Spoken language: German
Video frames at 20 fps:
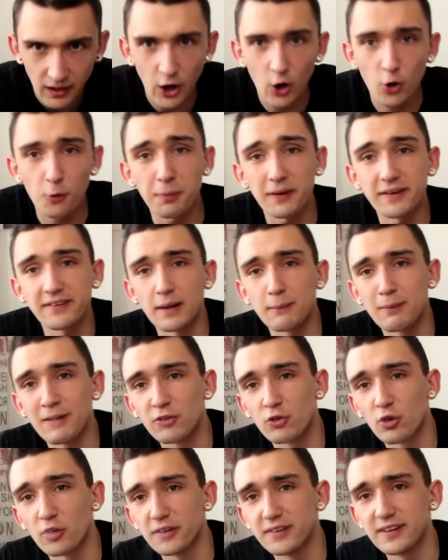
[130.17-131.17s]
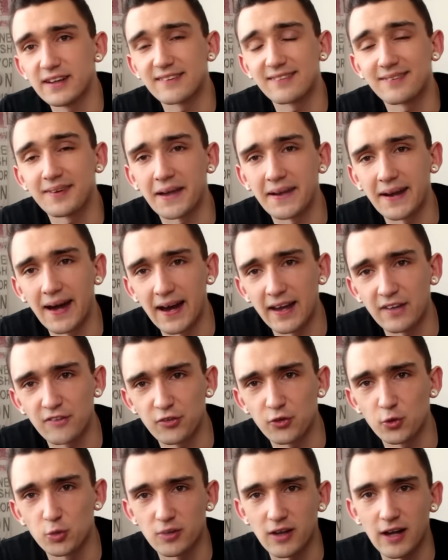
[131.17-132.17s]
Auch bei Tabaksorten, die jetzt keine
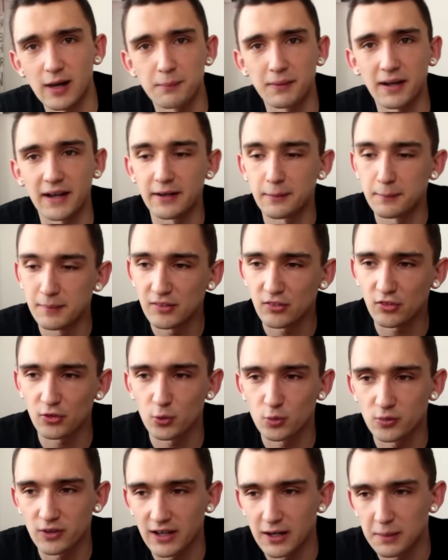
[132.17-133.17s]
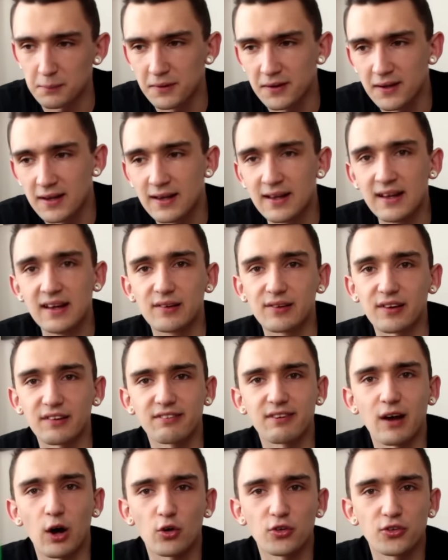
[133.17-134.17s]
Eisnote haben, keine Minznote haben, da
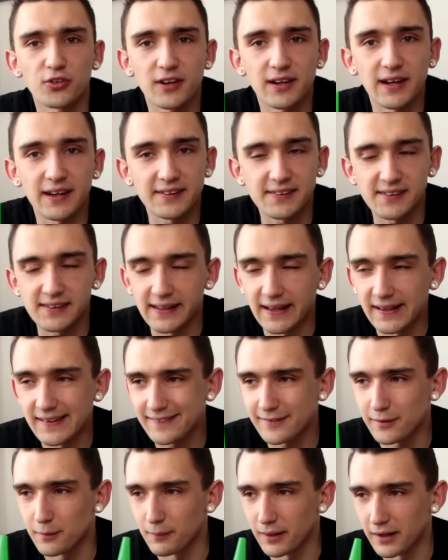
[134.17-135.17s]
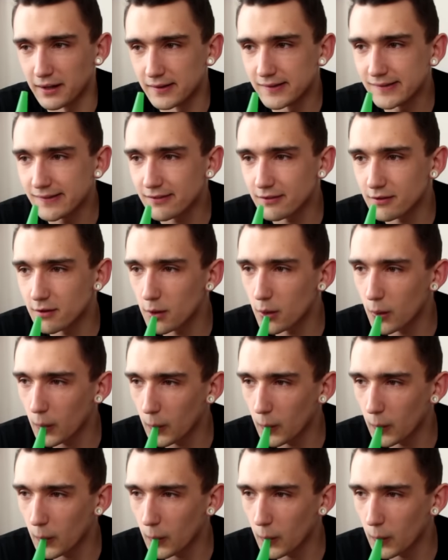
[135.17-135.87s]
ist ja auch so eine leichte Kälte im Hals.